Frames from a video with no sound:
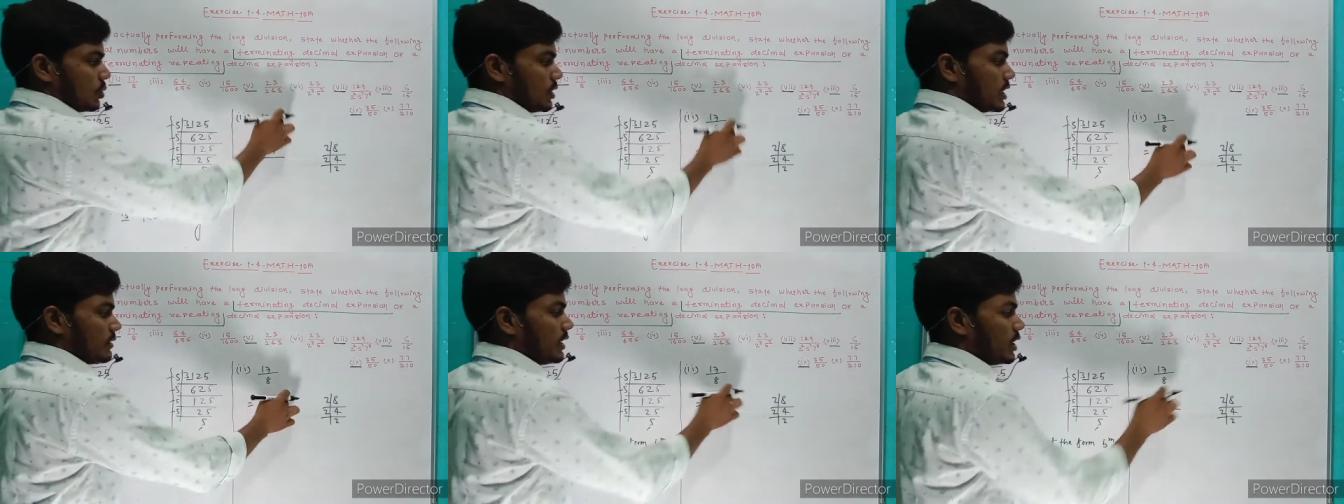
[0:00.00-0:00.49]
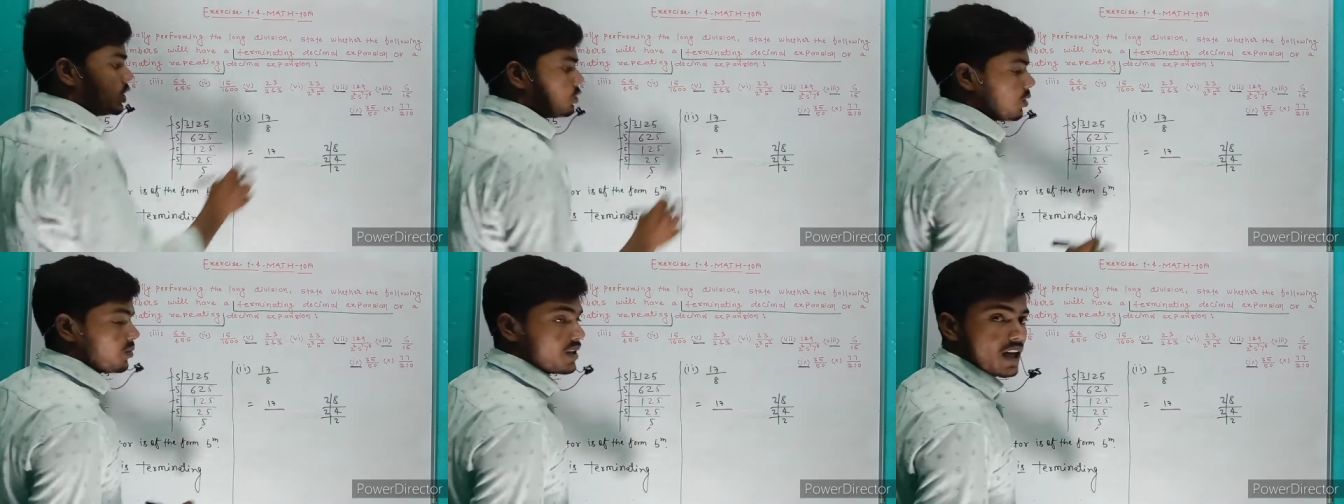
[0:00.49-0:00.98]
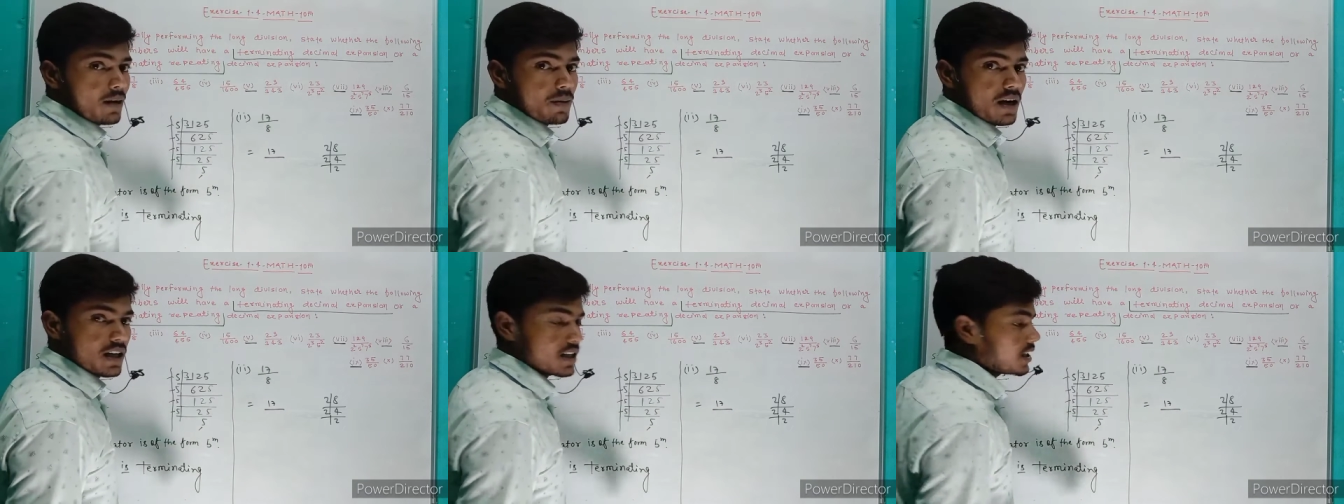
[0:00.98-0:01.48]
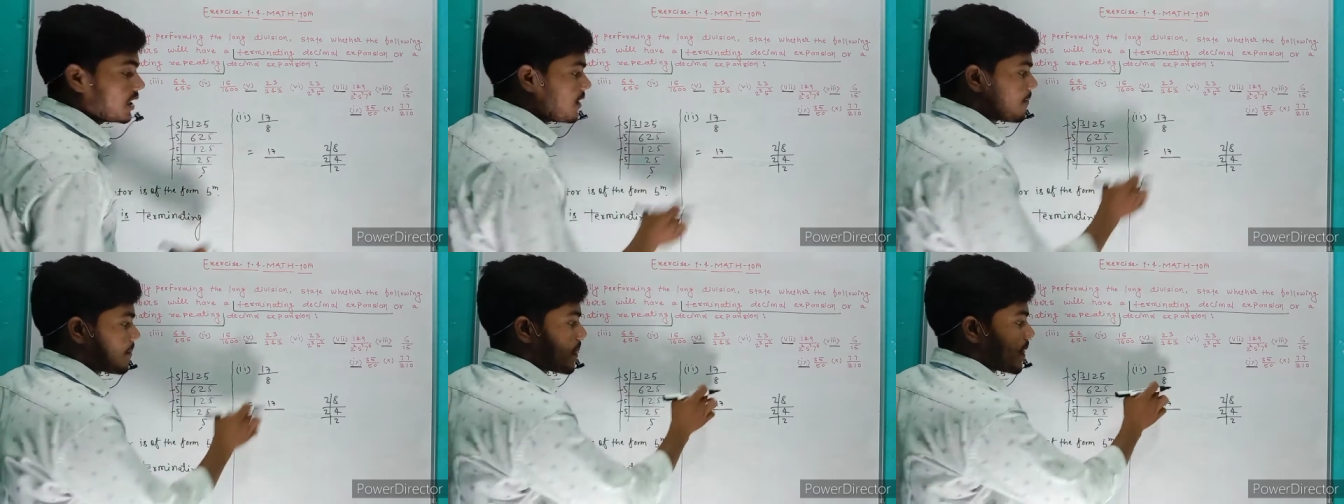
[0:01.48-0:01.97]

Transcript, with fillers: तो ये सेवेंटीन तो हमने यहाँ पर लिख दिया